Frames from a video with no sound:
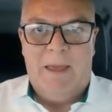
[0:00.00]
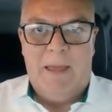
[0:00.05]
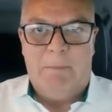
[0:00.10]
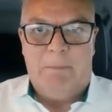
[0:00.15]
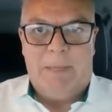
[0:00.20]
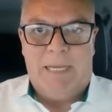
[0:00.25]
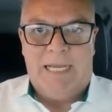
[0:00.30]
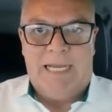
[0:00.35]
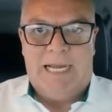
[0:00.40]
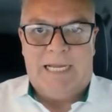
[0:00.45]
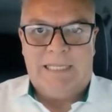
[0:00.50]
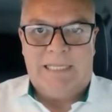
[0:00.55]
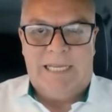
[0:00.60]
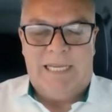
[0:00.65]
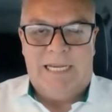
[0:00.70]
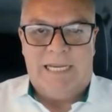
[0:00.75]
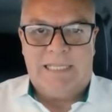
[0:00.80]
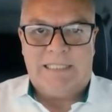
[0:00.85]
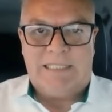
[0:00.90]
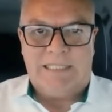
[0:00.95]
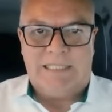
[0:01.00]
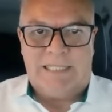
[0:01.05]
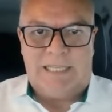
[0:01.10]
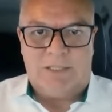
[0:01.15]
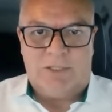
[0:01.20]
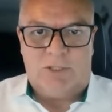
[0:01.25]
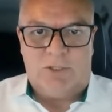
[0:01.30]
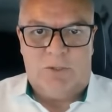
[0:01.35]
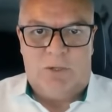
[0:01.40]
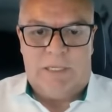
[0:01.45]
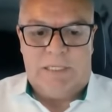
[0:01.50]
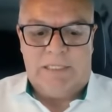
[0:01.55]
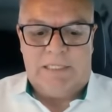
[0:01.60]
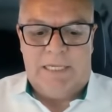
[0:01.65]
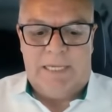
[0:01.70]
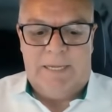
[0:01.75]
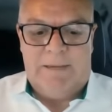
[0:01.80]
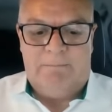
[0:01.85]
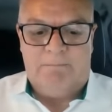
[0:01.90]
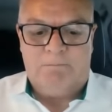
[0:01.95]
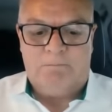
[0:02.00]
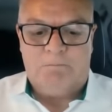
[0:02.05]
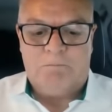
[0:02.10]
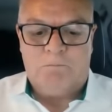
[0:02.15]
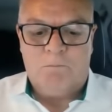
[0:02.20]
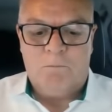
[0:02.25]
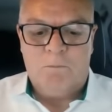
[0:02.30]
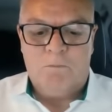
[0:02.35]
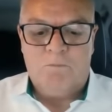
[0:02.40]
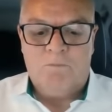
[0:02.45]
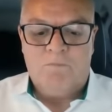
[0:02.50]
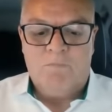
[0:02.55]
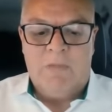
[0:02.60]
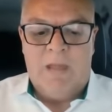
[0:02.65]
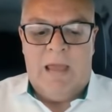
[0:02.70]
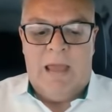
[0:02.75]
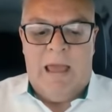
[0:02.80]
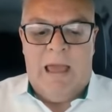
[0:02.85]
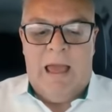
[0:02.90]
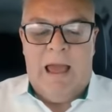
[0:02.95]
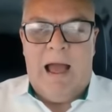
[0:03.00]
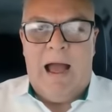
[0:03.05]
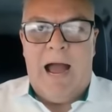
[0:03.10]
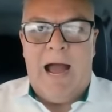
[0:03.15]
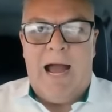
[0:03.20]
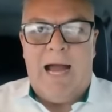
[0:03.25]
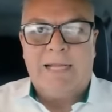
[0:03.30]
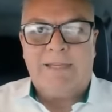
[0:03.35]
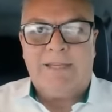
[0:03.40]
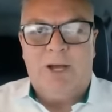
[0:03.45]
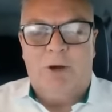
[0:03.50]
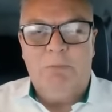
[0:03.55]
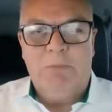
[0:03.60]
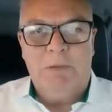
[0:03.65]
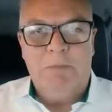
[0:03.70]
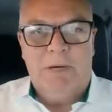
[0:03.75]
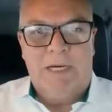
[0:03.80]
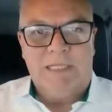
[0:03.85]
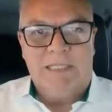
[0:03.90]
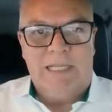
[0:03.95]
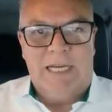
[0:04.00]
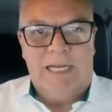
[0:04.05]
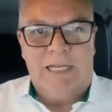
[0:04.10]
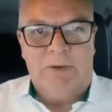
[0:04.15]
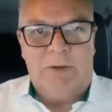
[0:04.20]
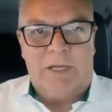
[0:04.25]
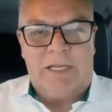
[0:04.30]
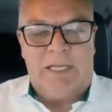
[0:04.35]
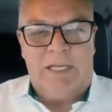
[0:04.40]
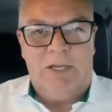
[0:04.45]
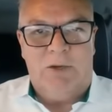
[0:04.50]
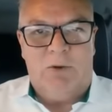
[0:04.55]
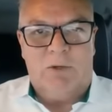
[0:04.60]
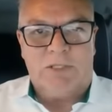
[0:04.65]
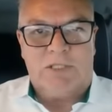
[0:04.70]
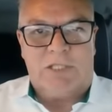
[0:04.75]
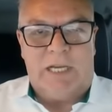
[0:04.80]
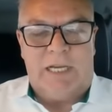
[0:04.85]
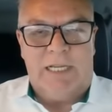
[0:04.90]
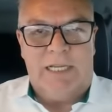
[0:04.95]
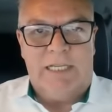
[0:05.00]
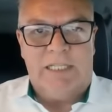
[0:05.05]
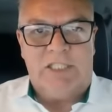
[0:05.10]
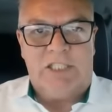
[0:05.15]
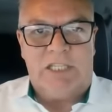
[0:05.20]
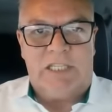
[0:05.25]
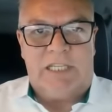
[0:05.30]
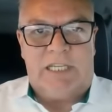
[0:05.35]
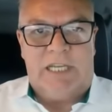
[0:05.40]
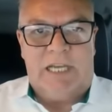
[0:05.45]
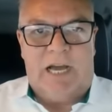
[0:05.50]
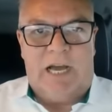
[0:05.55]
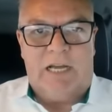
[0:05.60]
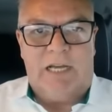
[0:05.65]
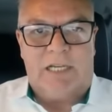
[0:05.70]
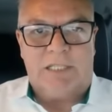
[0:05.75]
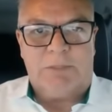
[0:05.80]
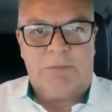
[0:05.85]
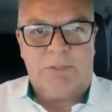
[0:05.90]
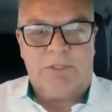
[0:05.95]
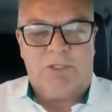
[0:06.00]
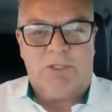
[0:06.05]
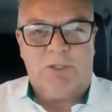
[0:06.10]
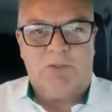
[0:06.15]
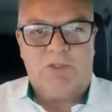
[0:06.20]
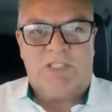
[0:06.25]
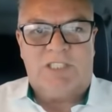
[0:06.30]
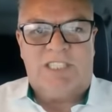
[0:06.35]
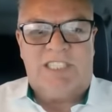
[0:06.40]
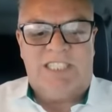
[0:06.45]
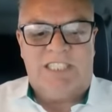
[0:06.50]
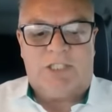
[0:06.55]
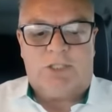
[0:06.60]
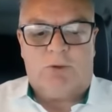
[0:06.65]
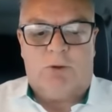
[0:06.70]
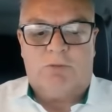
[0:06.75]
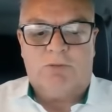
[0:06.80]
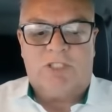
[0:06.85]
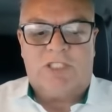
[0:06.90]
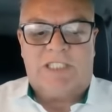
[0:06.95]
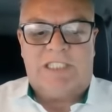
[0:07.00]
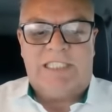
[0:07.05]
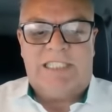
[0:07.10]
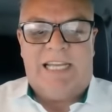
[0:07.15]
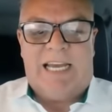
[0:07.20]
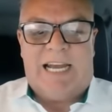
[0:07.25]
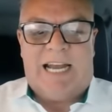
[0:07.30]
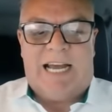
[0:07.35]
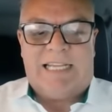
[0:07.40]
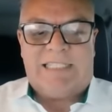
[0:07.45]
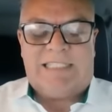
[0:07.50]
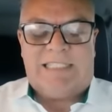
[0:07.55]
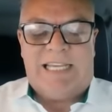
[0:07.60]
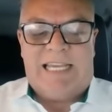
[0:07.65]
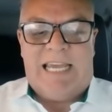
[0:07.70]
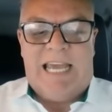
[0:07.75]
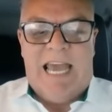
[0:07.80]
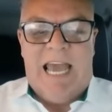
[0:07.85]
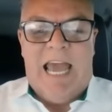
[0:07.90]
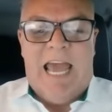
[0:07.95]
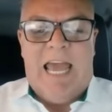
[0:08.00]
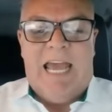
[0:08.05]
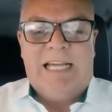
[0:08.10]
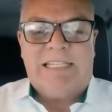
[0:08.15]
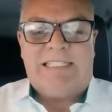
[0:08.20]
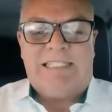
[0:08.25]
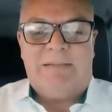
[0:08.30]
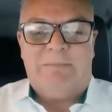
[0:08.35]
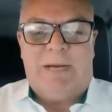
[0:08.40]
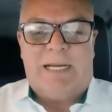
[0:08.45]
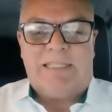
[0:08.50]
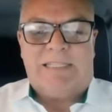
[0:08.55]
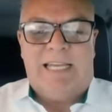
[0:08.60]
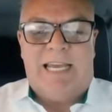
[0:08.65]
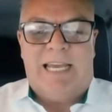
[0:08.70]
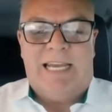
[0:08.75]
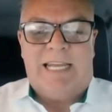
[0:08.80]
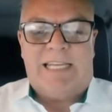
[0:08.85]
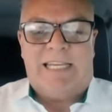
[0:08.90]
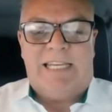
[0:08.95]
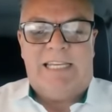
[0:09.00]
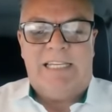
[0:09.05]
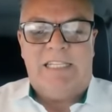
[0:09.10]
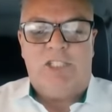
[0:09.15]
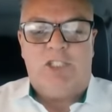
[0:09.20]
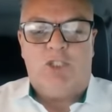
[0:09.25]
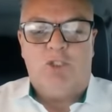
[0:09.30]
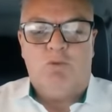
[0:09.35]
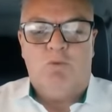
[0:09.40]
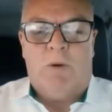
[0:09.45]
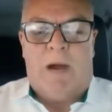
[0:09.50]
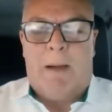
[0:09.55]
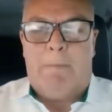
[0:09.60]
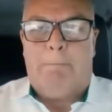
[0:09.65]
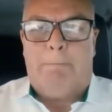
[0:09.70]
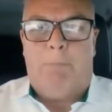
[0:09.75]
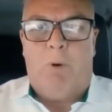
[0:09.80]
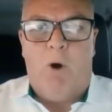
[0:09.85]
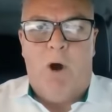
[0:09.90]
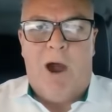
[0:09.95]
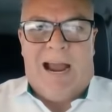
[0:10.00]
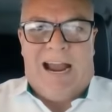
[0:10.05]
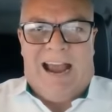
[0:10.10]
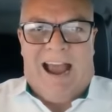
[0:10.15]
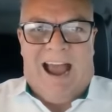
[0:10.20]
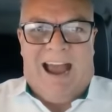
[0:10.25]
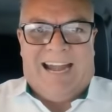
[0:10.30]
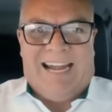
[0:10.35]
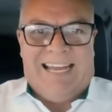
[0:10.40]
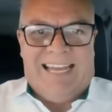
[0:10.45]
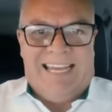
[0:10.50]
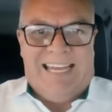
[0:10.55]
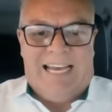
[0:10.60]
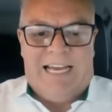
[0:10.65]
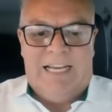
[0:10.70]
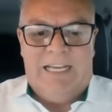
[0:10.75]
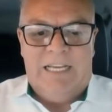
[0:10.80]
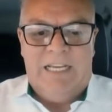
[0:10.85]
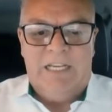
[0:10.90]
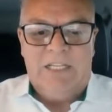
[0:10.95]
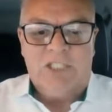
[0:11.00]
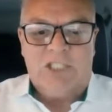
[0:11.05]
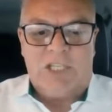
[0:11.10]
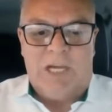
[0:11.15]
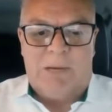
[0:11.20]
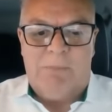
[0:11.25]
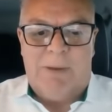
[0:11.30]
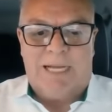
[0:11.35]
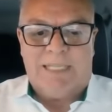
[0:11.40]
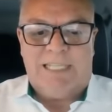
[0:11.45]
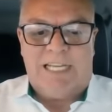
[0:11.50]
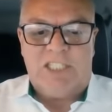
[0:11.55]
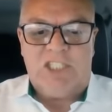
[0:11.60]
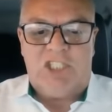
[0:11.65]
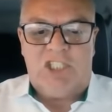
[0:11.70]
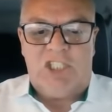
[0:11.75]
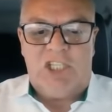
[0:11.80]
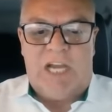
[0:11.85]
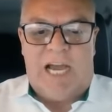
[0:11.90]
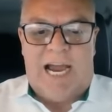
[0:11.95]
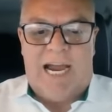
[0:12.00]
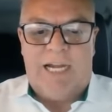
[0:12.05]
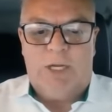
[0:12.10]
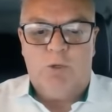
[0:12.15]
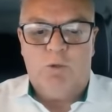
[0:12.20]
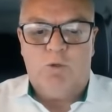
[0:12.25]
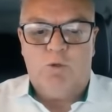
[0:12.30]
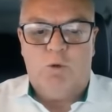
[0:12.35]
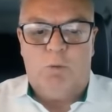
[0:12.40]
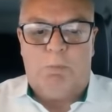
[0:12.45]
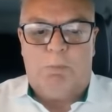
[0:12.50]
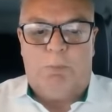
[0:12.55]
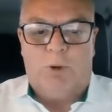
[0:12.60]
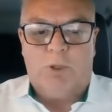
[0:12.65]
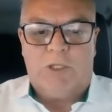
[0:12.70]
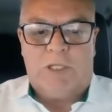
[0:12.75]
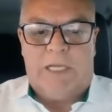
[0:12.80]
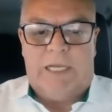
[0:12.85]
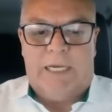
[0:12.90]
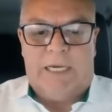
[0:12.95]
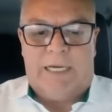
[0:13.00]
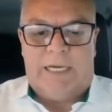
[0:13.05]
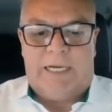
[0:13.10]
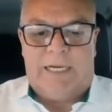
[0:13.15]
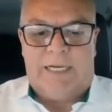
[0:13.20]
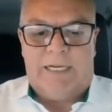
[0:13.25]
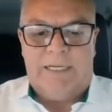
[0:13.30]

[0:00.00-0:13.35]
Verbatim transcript: É brincadeira essas ações, hein? estão ah, me mandando aqui, gostaria de que a, as pessoas desconsiderassem essa matéria aqui de uma porcaria chamada Diário do Poder.